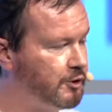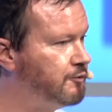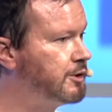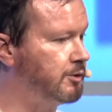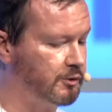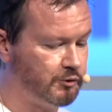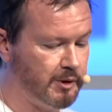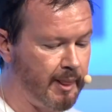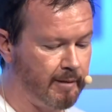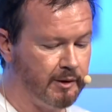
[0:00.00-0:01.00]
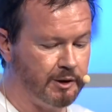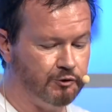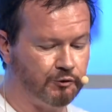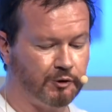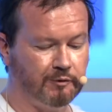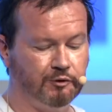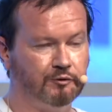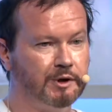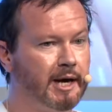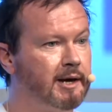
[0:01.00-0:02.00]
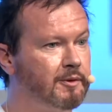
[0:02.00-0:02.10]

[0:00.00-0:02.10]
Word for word: 哲学者もいるわけです。